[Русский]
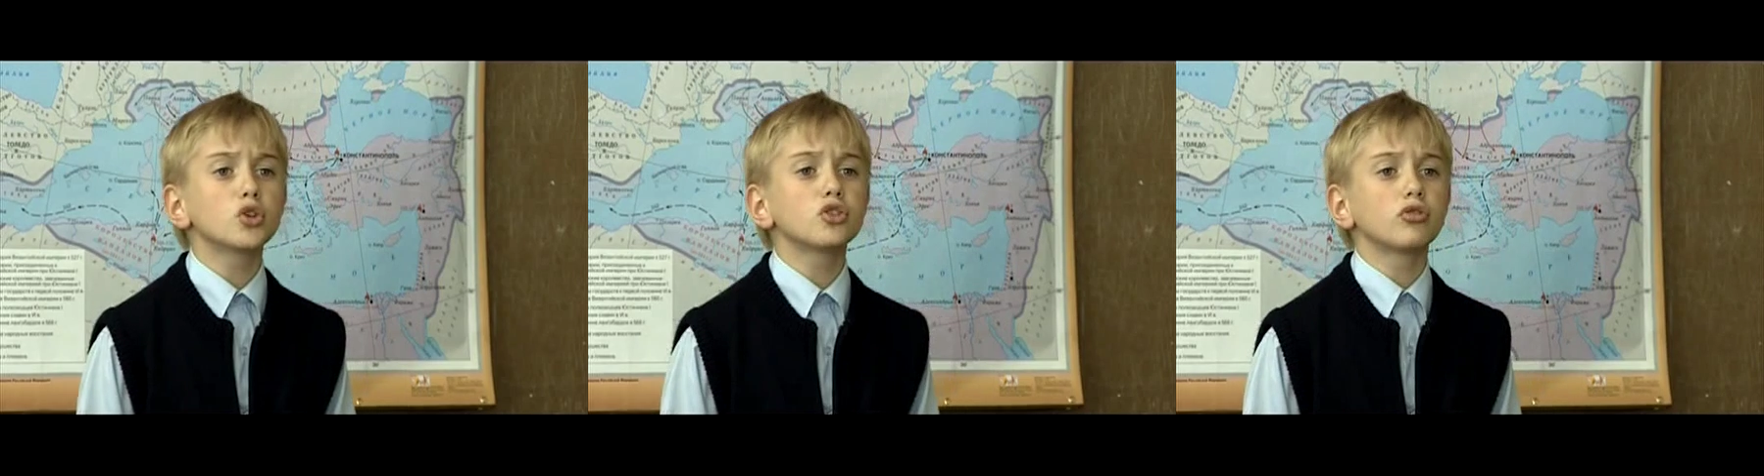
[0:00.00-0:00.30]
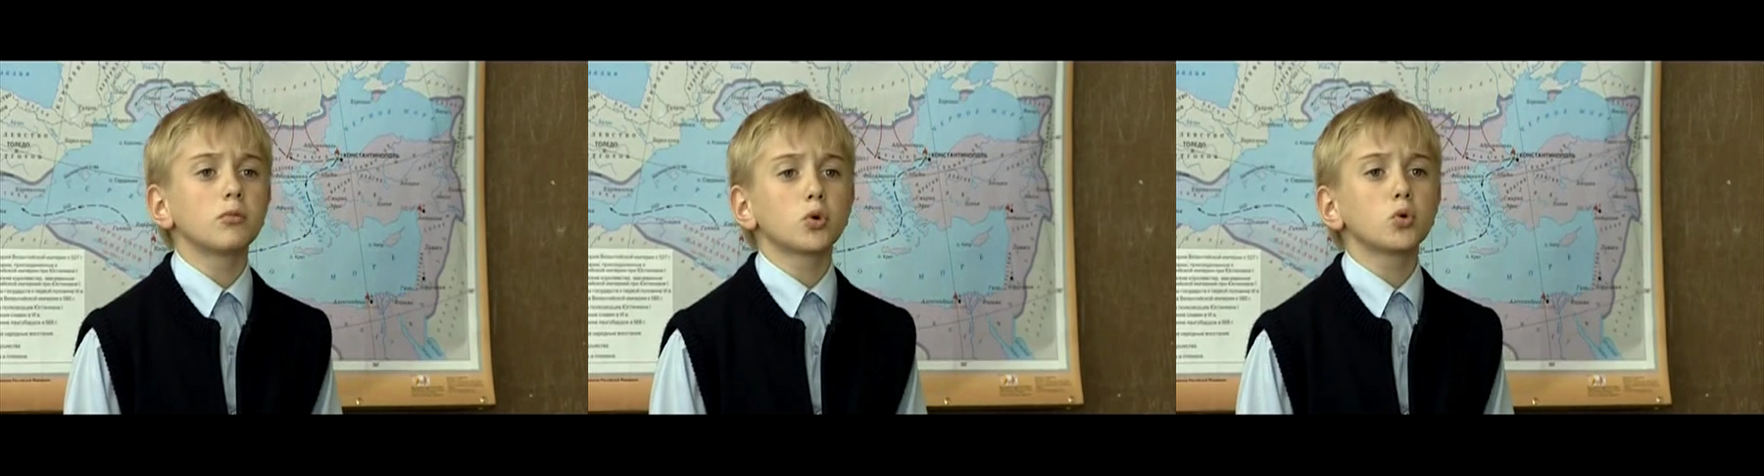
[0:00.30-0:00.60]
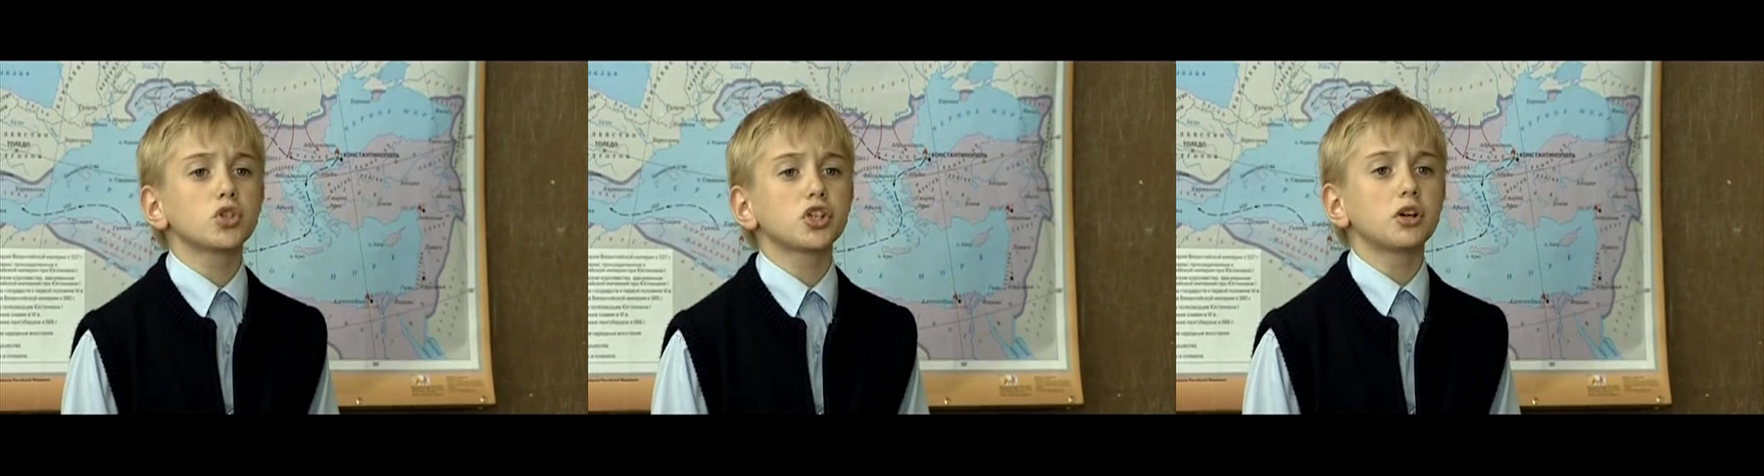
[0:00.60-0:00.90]

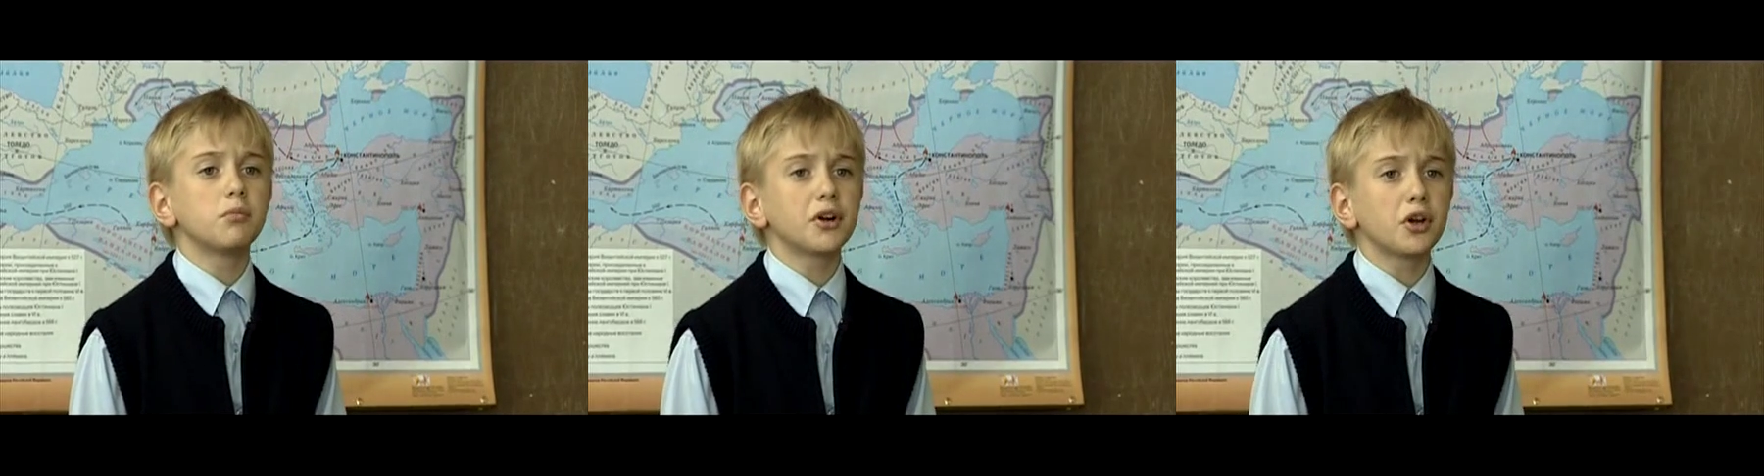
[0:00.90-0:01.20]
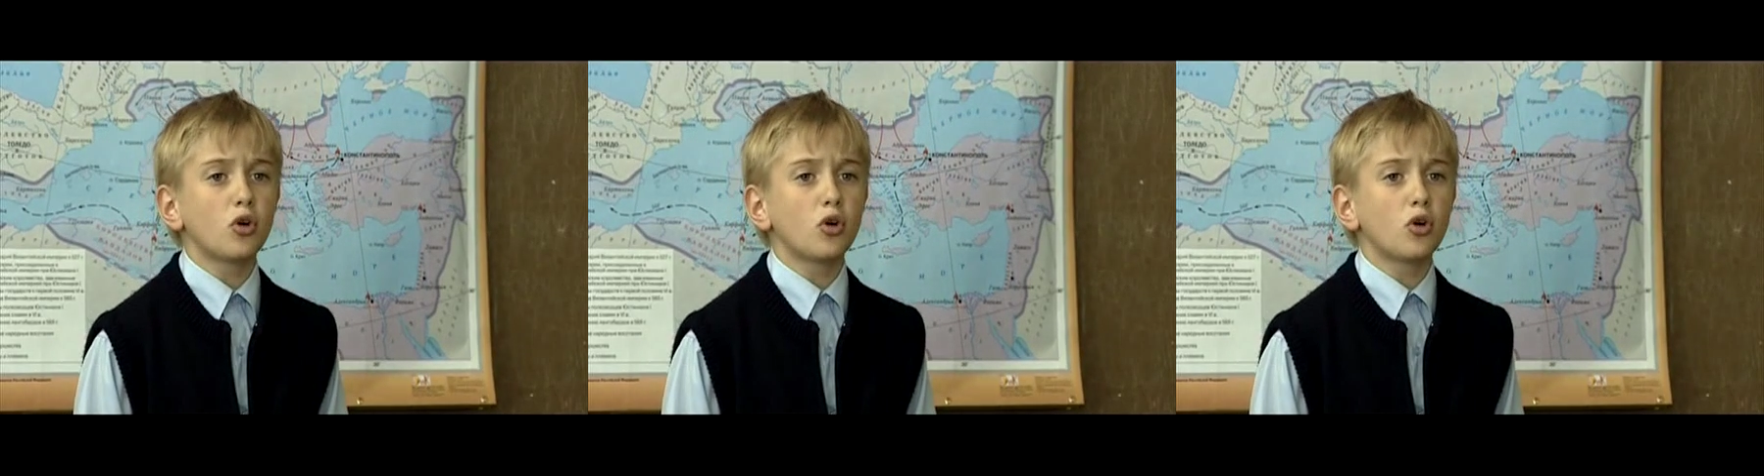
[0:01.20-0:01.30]
мужеством русских